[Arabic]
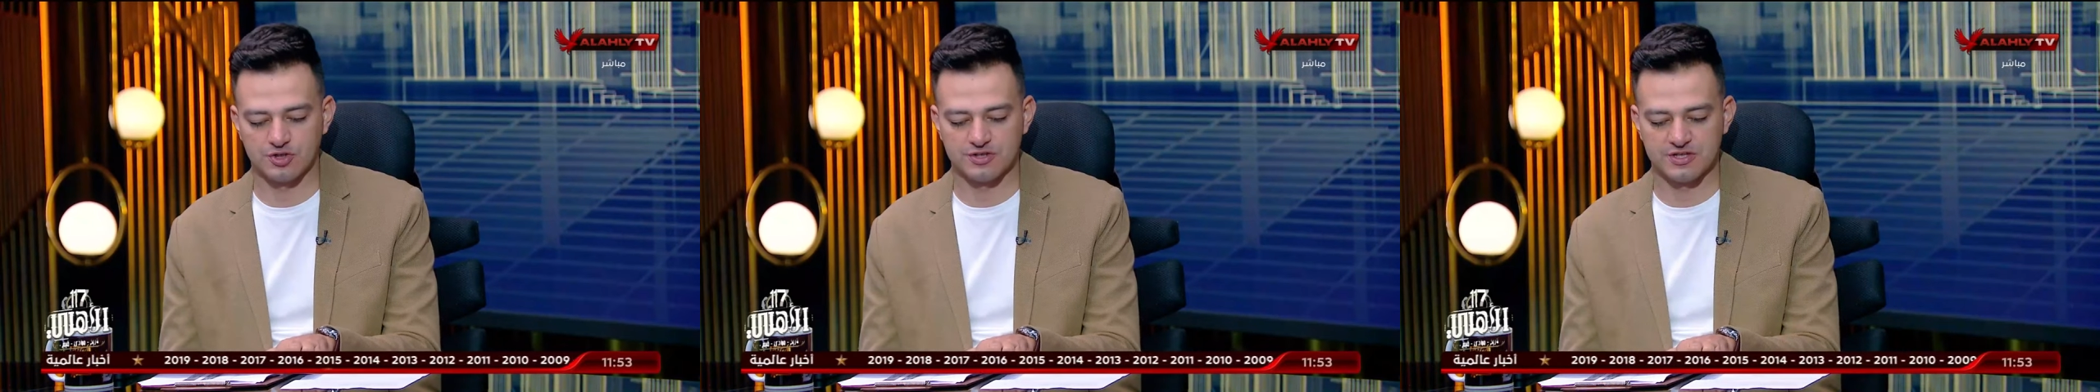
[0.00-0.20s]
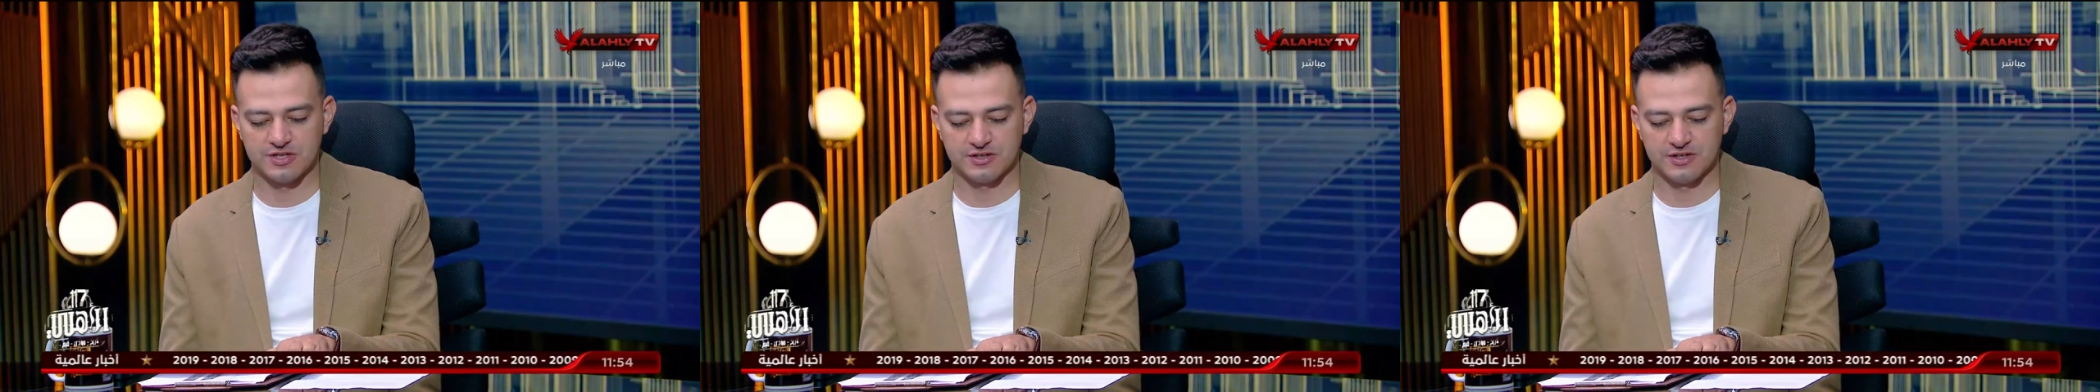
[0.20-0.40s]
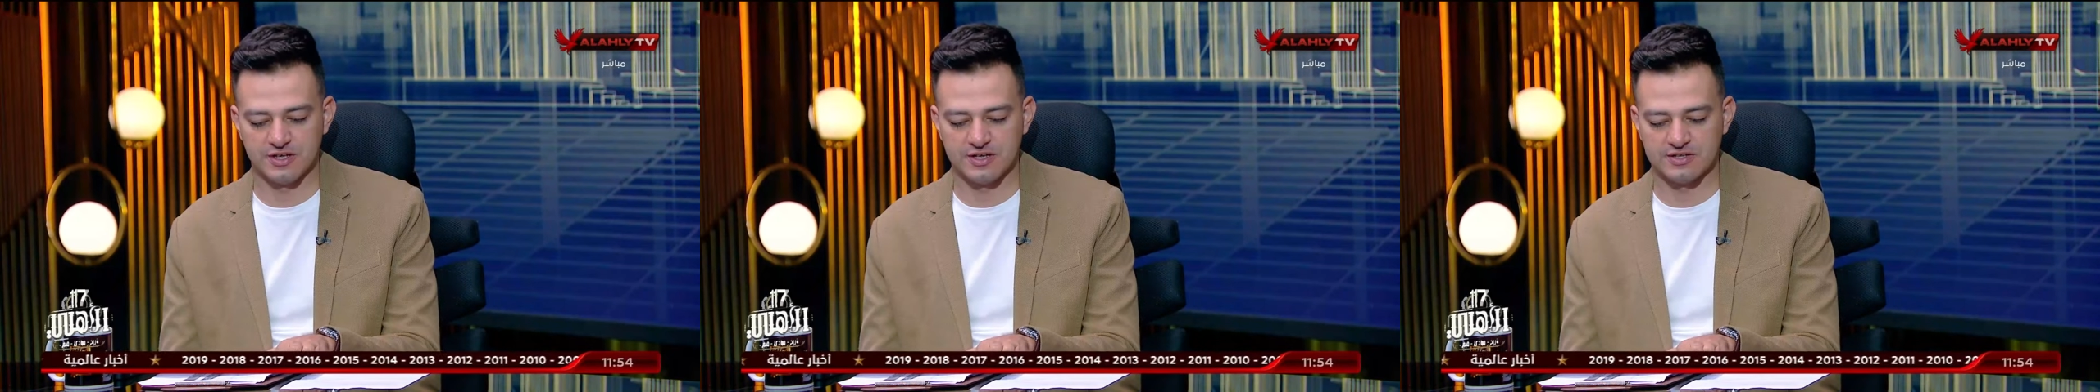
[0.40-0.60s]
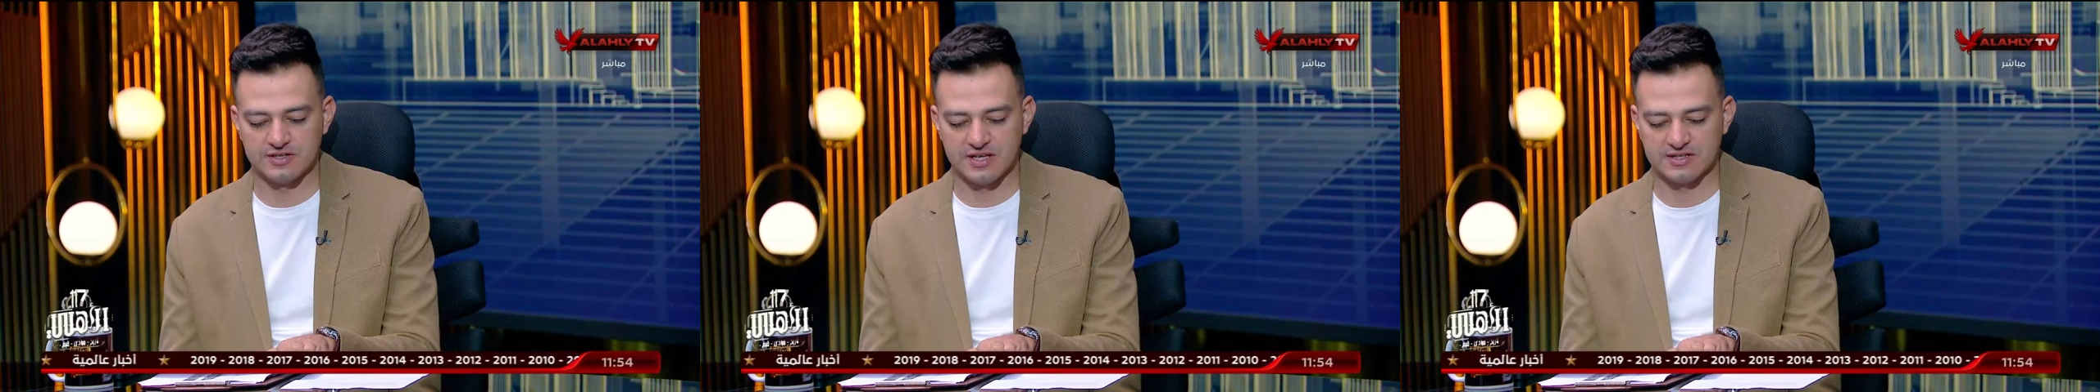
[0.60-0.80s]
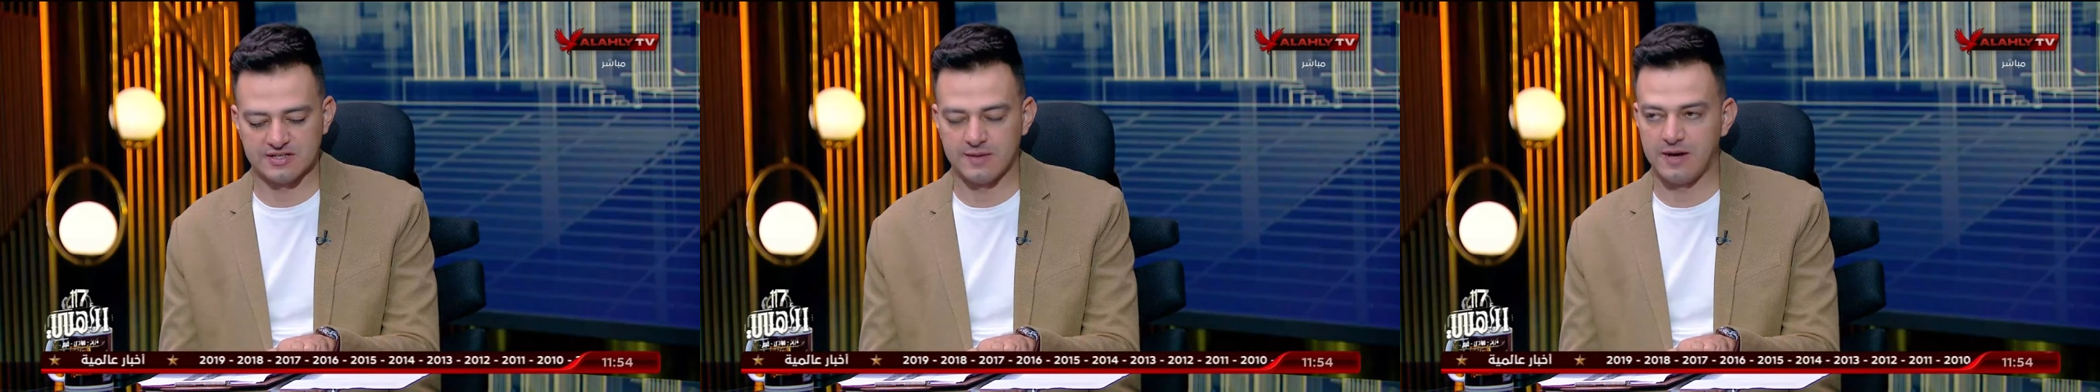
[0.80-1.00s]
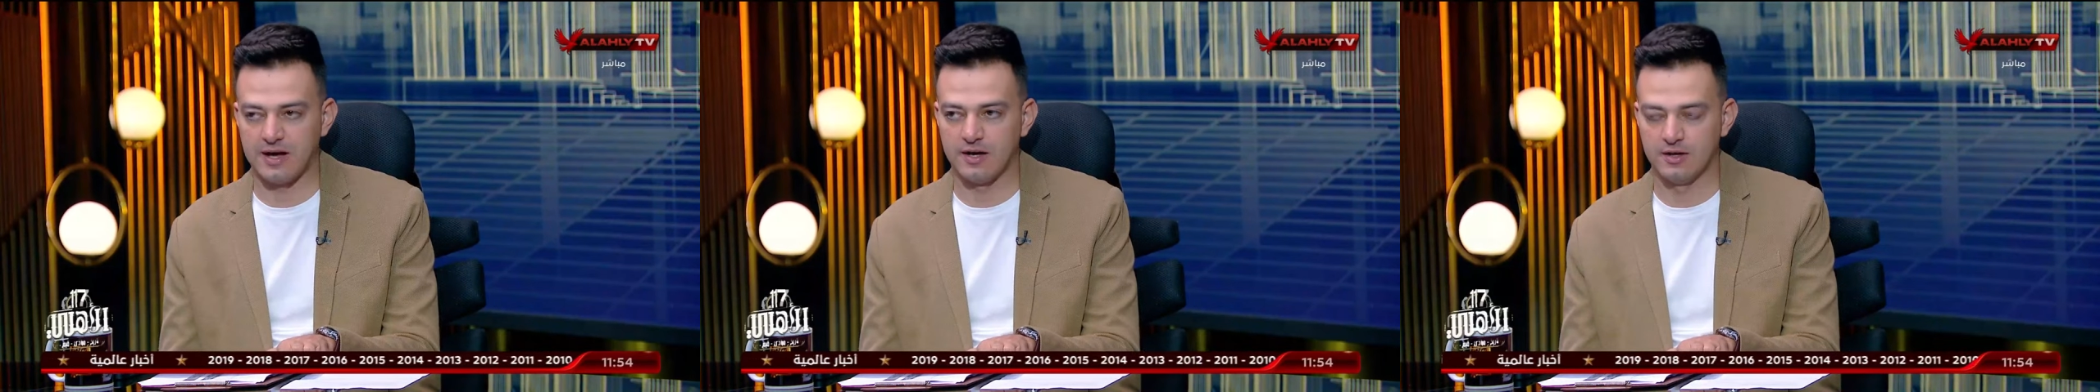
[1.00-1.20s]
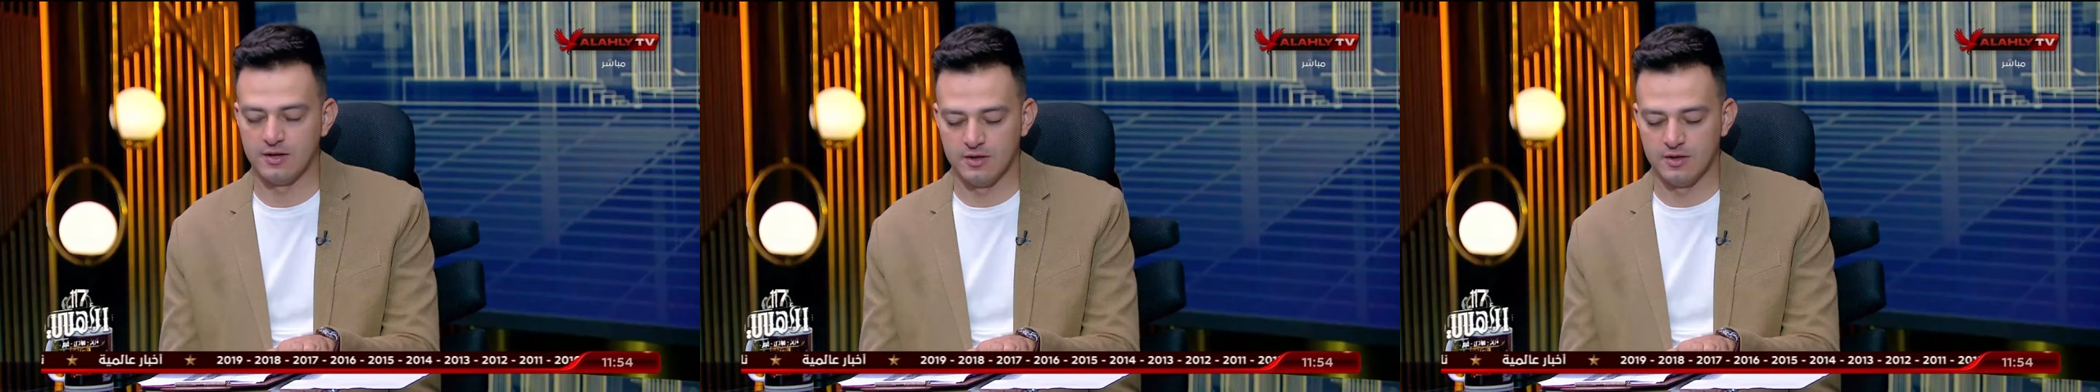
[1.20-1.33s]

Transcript: 6 الساعه 7